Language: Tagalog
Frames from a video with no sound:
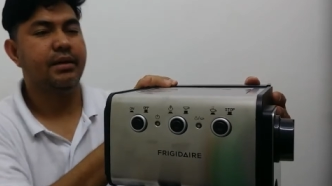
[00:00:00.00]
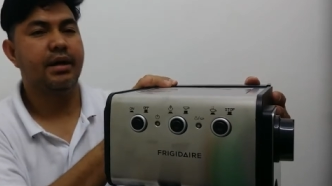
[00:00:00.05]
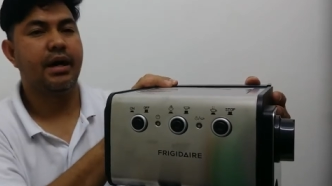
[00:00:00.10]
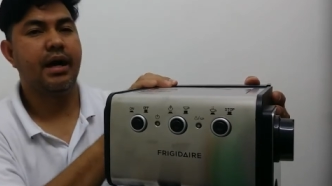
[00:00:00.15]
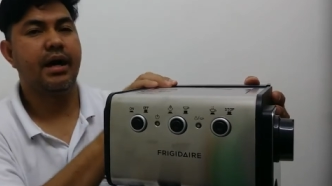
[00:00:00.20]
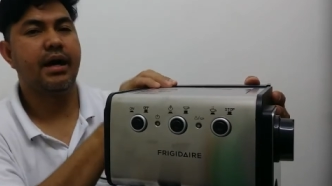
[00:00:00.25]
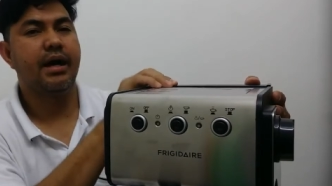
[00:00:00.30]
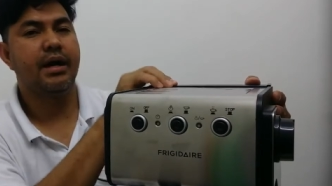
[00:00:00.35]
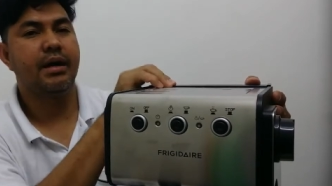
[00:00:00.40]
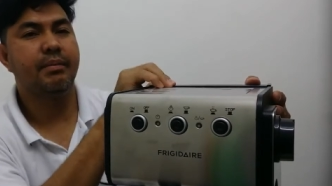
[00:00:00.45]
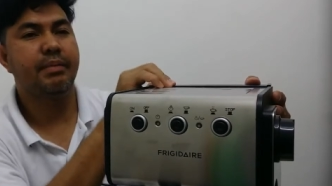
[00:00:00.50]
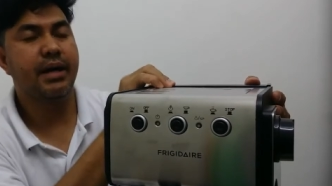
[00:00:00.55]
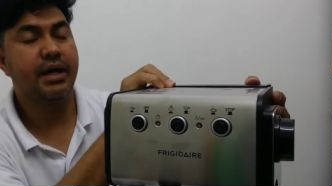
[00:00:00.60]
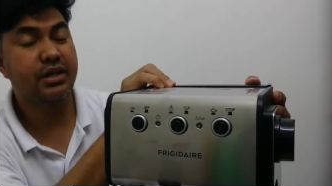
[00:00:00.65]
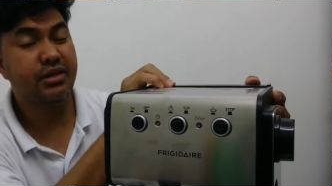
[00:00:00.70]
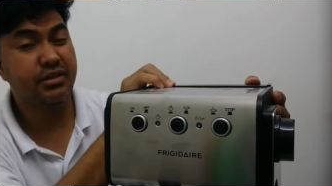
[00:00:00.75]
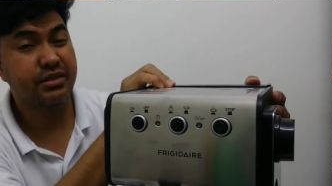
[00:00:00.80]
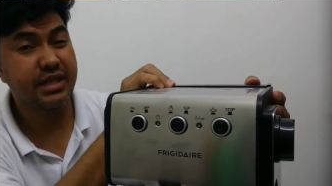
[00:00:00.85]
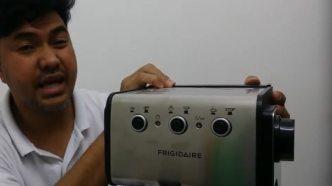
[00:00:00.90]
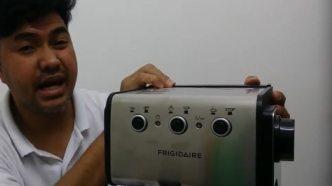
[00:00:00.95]
Uh, mga
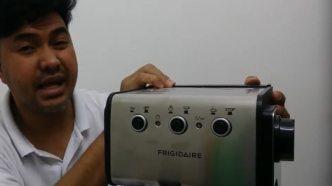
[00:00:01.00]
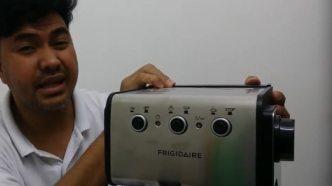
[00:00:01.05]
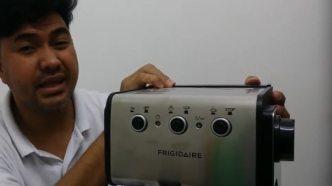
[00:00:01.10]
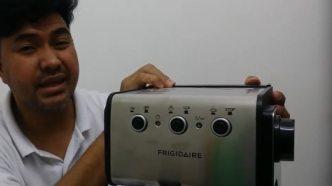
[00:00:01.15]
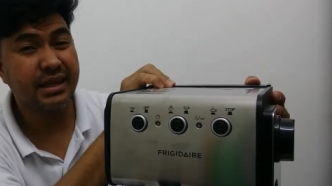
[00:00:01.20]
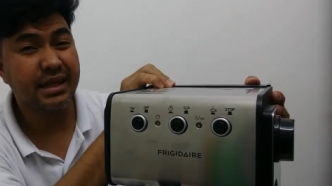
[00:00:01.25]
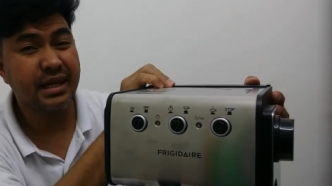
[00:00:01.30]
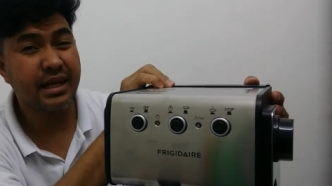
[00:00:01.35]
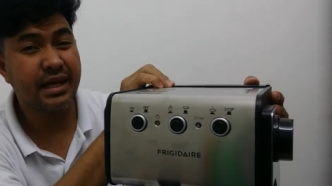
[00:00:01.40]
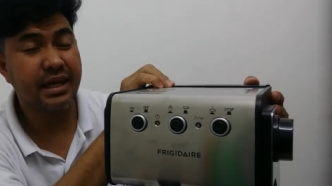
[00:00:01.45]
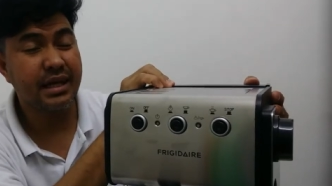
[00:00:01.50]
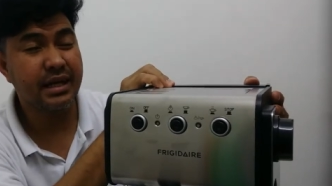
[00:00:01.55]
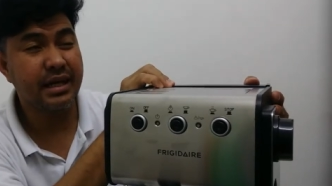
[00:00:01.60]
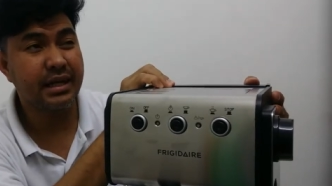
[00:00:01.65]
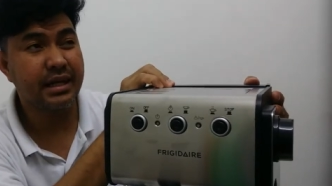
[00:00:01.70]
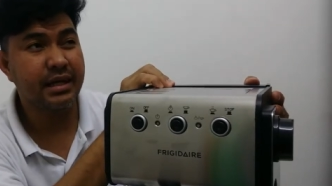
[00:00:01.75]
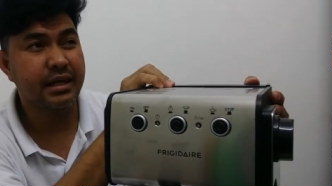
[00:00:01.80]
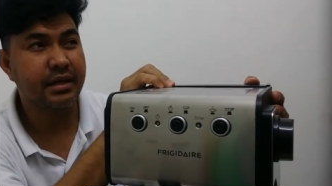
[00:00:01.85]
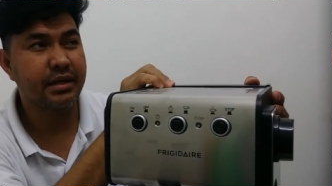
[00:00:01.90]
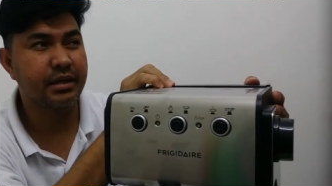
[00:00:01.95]
estudyante,
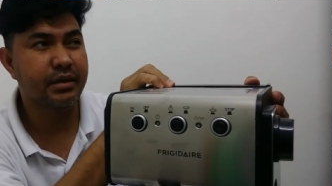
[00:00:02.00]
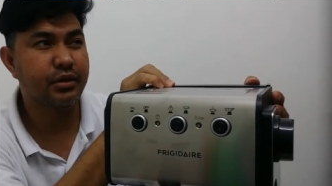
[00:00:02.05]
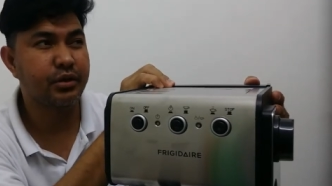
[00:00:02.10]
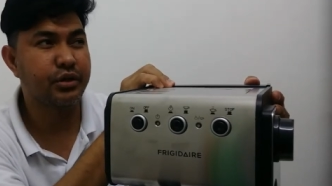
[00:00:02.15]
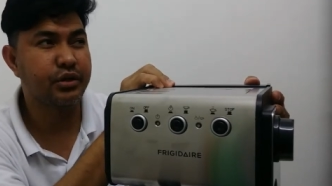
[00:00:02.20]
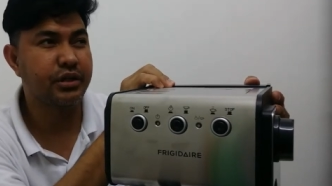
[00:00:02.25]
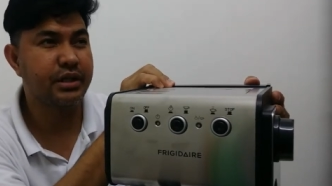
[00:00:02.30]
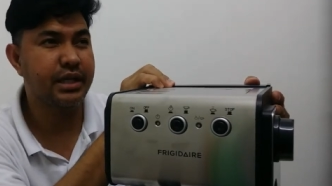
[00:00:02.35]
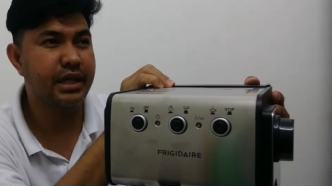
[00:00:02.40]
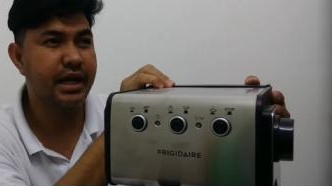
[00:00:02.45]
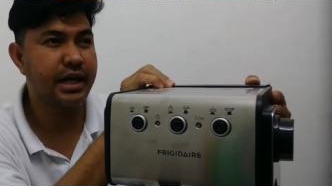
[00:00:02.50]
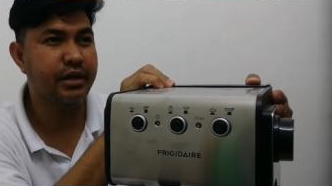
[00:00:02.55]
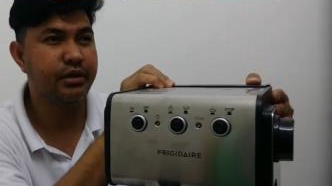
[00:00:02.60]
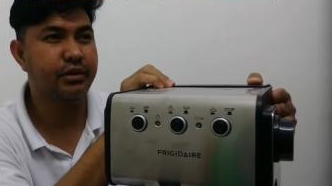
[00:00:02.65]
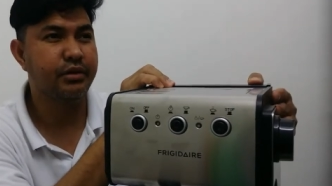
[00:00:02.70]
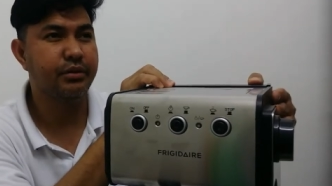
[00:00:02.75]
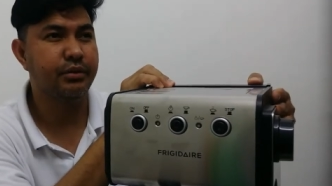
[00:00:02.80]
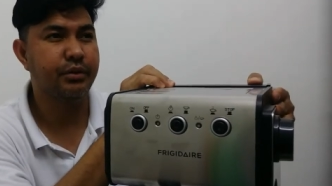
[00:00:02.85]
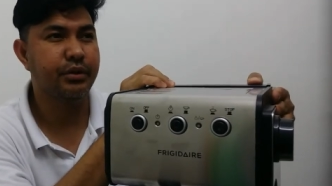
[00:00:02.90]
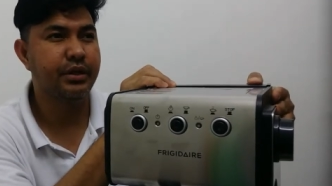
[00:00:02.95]
gusto nila
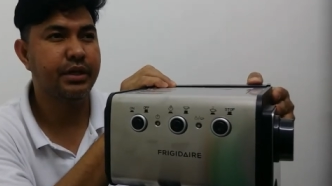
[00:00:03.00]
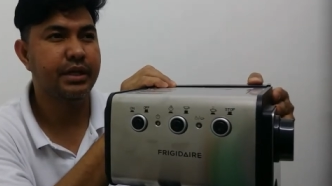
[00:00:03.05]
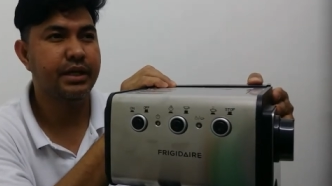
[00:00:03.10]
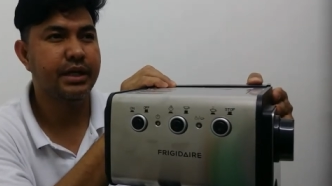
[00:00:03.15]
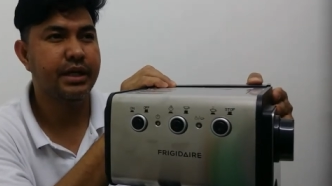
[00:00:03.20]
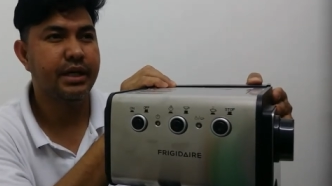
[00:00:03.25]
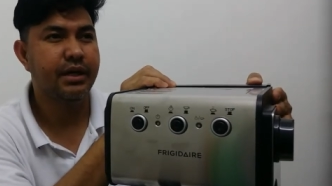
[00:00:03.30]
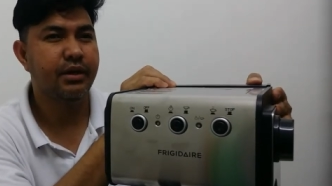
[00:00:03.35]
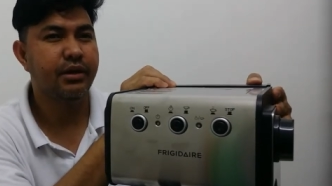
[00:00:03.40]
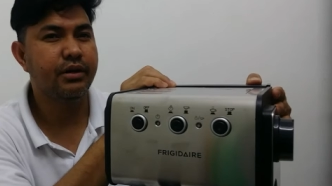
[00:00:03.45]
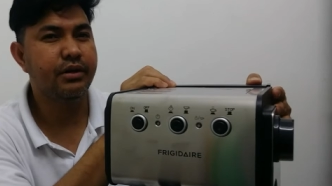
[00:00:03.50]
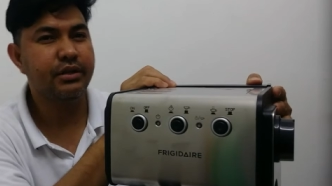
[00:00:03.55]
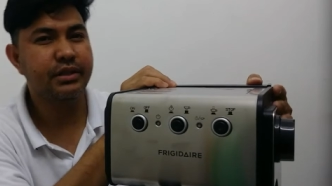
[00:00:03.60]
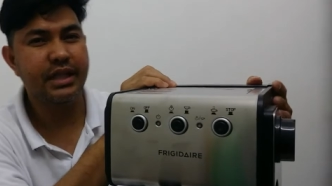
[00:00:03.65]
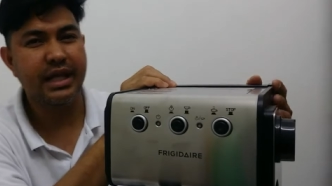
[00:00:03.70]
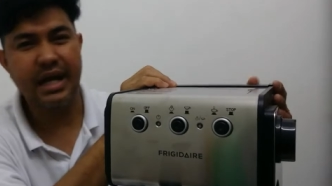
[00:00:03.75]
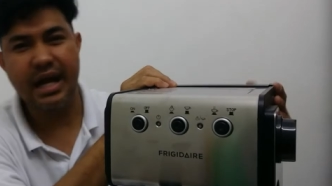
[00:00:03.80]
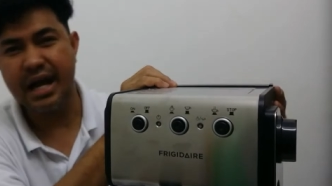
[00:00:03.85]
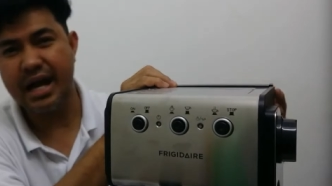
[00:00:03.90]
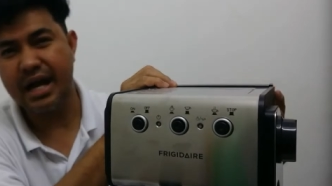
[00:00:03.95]
yung o
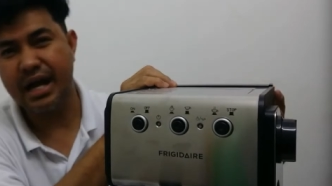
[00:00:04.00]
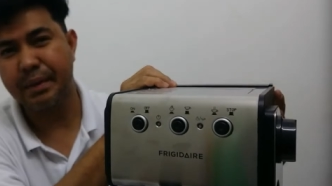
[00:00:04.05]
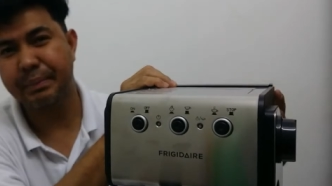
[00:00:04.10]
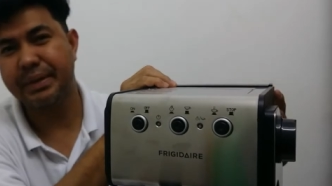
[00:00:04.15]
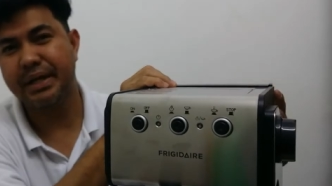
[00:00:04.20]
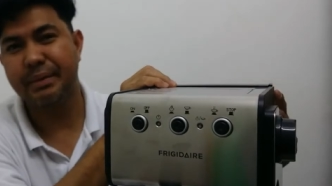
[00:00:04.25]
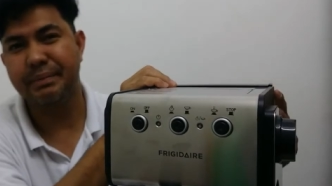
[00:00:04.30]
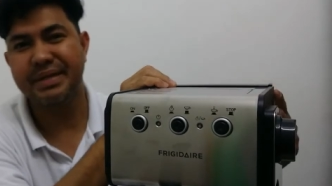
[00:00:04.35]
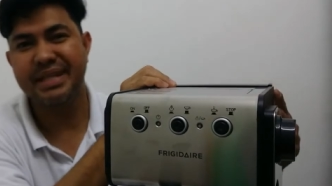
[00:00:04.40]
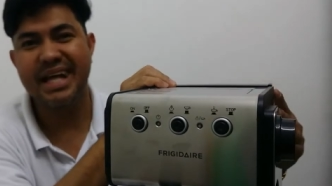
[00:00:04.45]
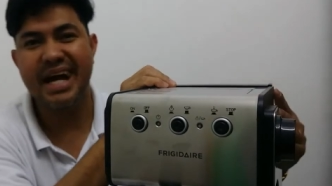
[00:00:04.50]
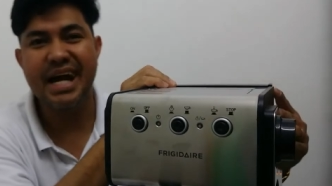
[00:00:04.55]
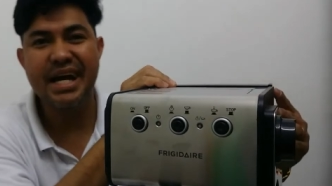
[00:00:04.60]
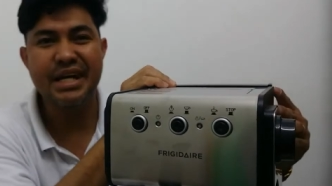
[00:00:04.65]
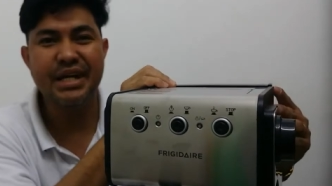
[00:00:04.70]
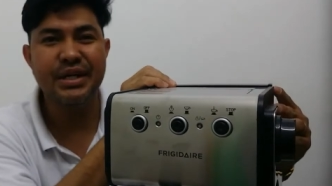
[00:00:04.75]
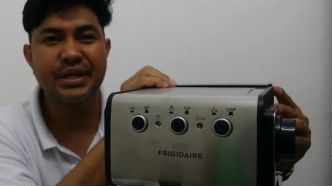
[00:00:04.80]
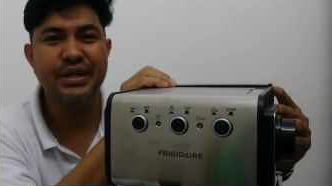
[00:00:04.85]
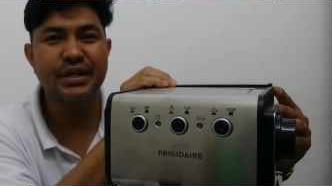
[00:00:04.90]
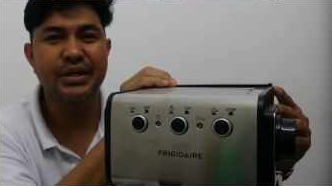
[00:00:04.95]
tara, kapi-kapi
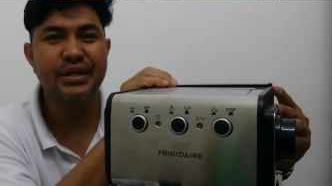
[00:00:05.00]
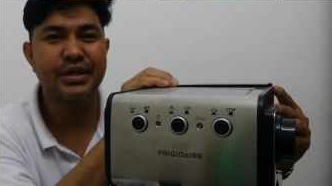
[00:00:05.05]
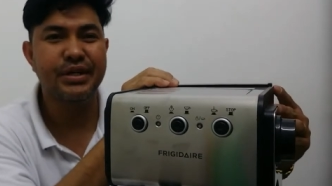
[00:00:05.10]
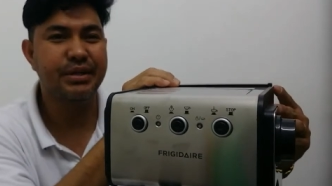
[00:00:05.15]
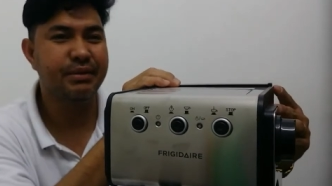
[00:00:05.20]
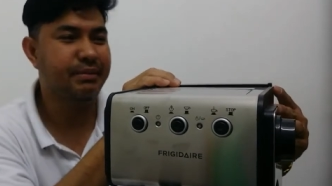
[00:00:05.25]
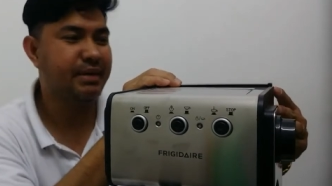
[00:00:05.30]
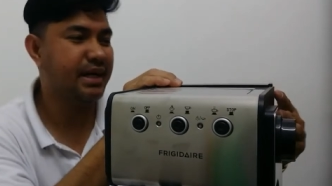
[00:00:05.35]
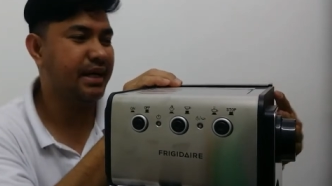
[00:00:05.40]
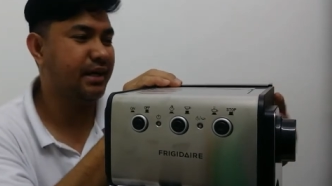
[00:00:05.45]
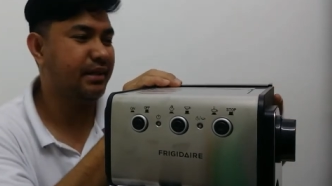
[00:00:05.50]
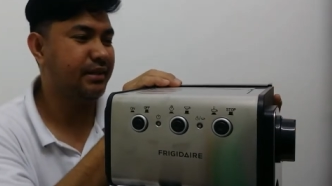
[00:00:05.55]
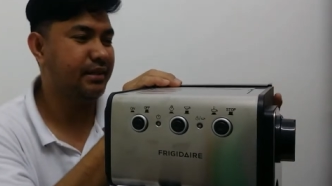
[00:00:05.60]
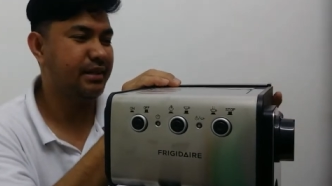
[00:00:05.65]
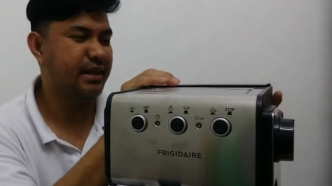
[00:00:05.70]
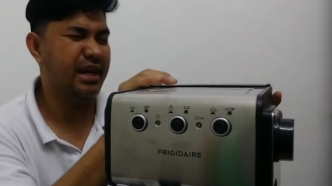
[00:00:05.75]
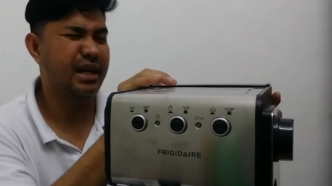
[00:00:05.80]
tayo, o yung mga ganun.